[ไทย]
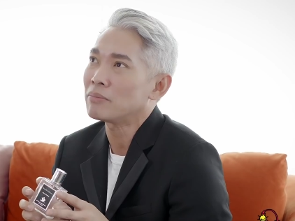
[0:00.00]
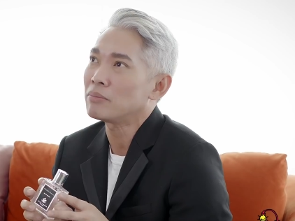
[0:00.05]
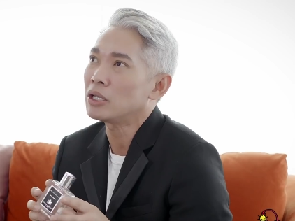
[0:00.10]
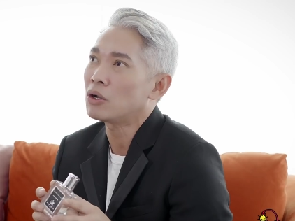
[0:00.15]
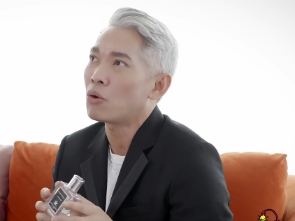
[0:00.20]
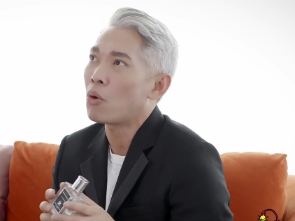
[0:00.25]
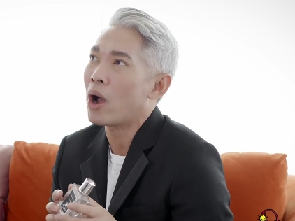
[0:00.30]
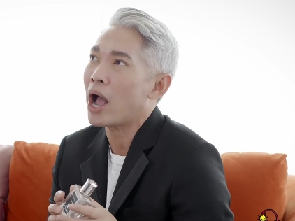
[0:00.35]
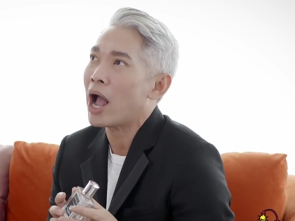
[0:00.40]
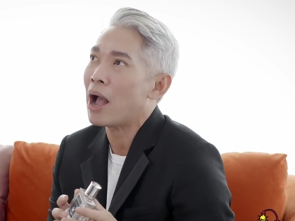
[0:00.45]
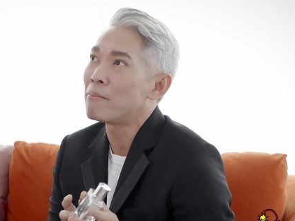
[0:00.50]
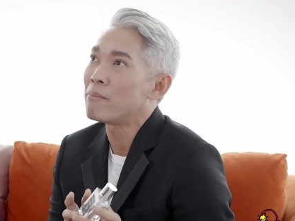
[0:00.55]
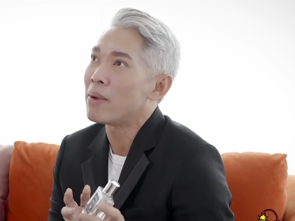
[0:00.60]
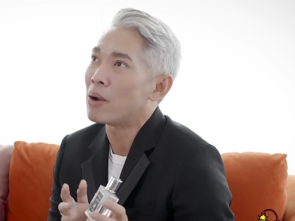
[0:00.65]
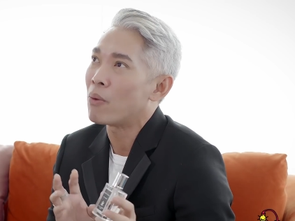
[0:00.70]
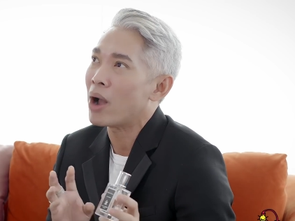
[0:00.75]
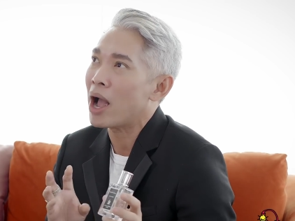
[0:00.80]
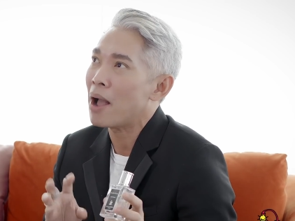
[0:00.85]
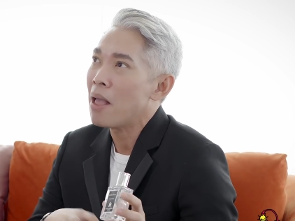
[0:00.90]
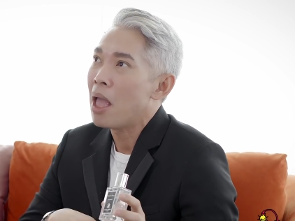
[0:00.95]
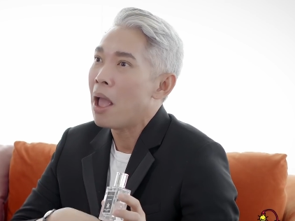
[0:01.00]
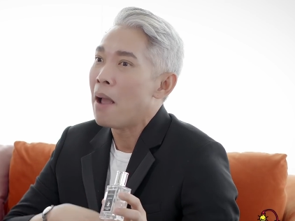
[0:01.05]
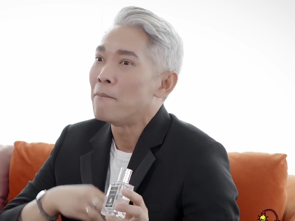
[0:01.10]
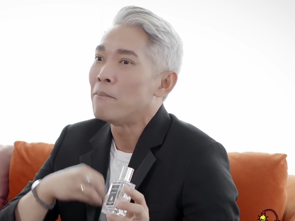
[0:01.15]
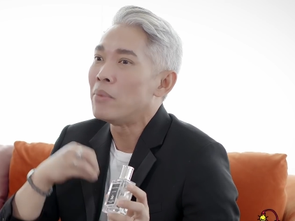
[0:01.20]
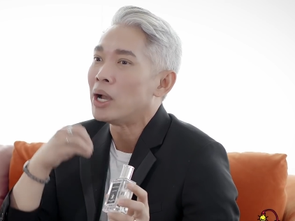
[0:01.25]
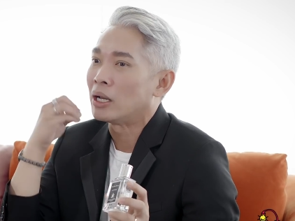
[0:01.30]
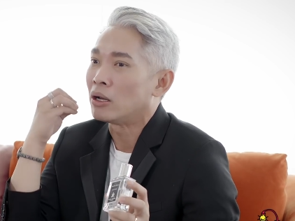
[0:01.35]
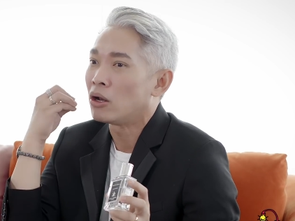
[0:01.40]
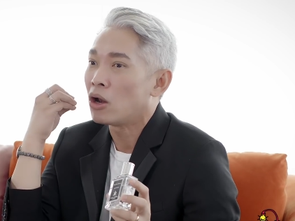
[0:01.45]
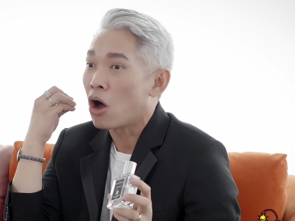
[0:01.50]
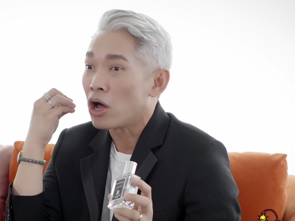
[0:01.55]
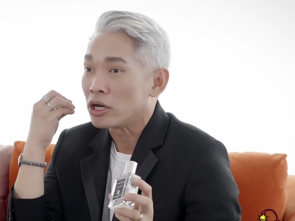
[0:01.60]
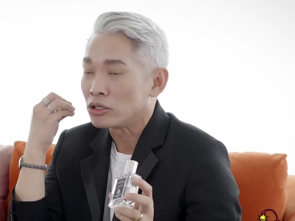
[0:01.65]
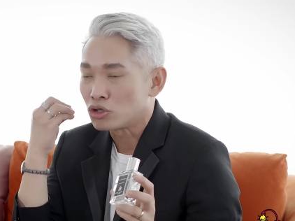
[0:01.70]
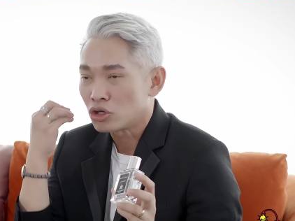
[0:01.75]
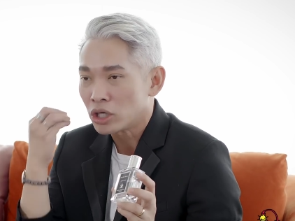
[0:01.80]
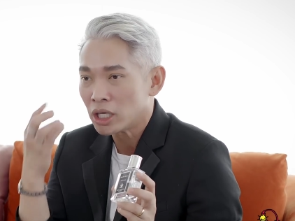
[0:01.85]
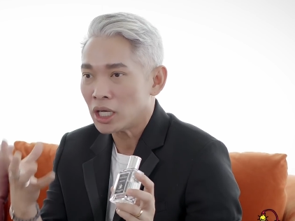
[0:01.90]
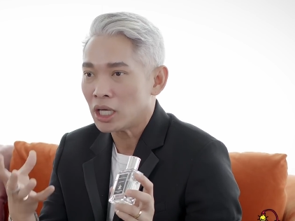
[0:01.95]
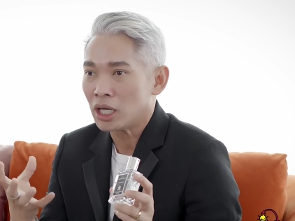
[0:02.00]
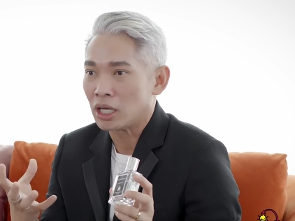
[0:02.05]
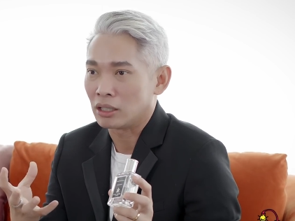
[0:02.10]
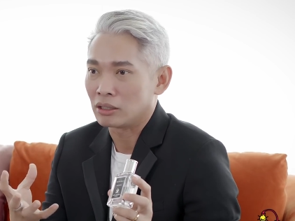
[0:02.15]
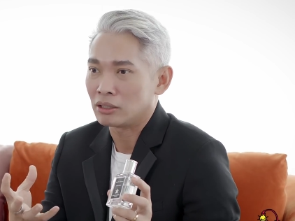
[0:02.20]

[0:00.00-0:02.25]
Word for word: จะมีความแบบว่าเหมือน laundry